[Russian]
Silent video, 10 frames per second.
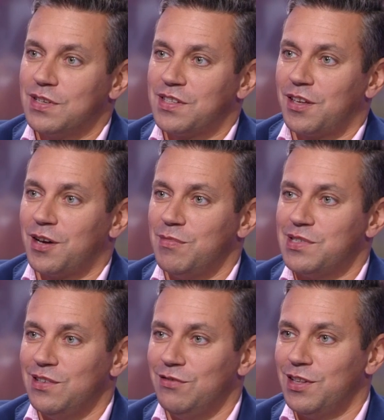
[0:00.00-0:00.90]
у вас таких
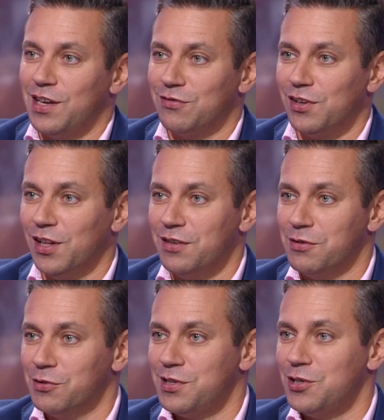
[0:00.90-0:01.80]
мыслей витает в голове
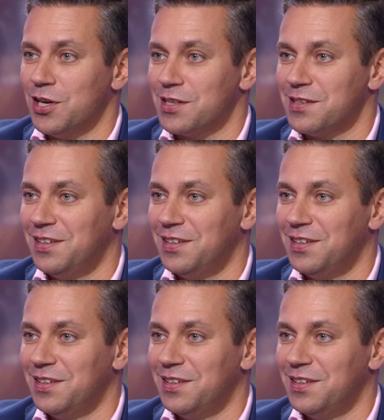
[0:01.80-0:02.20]
вот сейчас?